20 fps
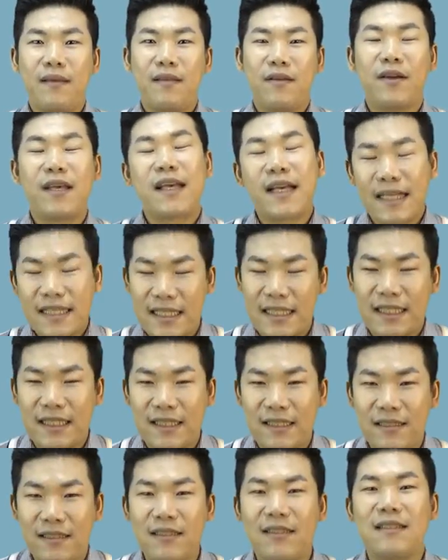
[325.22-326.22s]

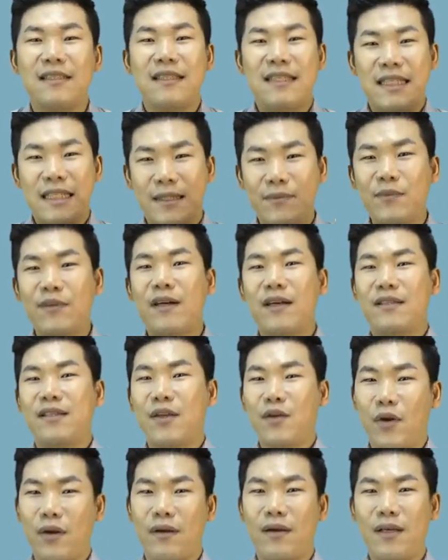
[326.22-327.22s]
여기까지는
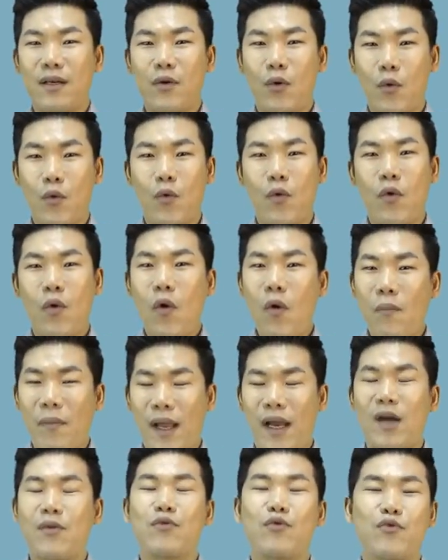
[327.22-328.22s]
지금까지의 결과를 놓고
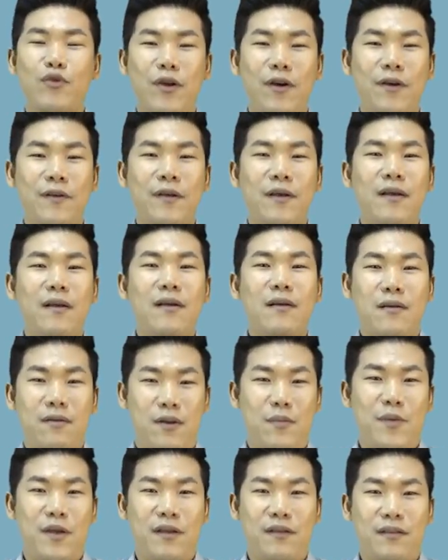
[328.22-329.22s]
말한 거고요.
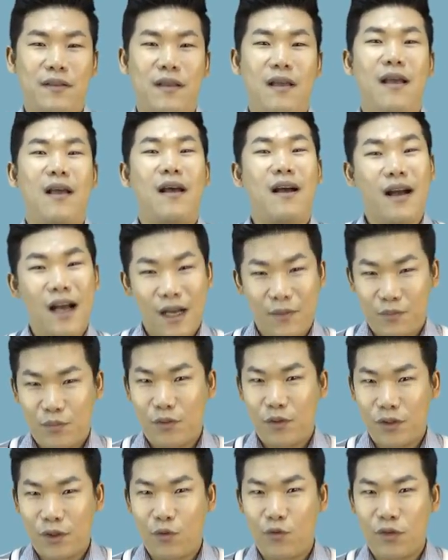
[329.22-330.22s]
그러면
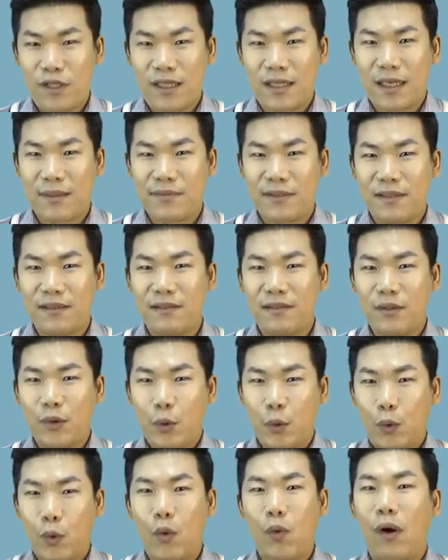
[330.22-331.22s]
앞으로 서울 집값은
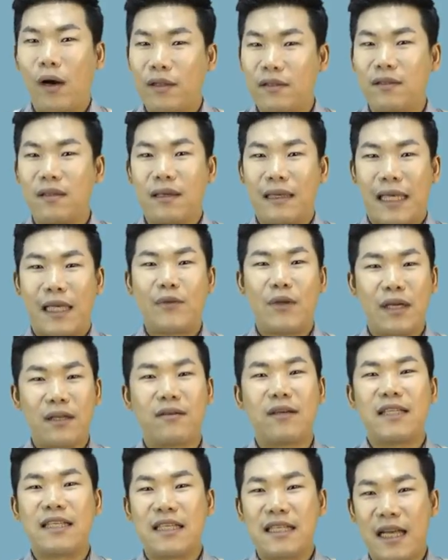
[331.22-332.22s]
또 어떻게 될
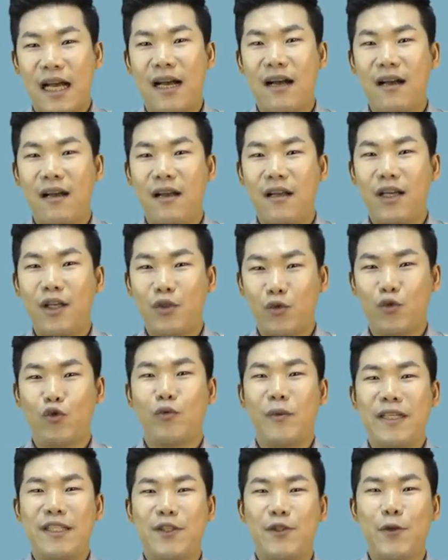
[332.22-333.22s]
것인가
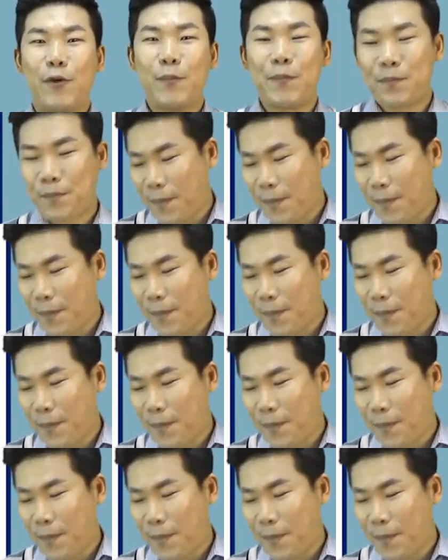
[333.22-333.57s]
궁금하시죠?